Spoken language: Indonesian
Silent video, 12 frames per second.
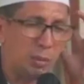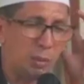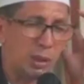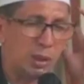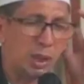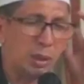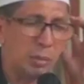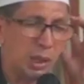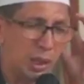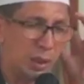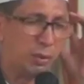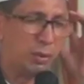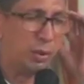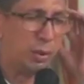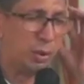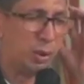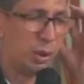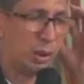meminta maaf
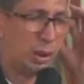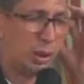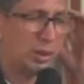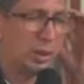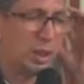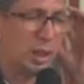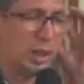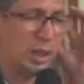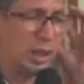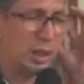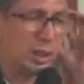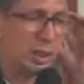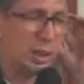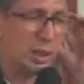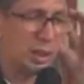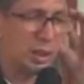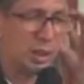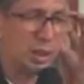sekali lagi
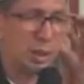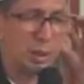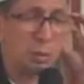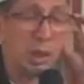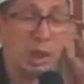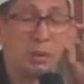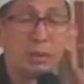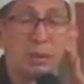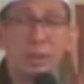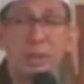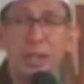maafkan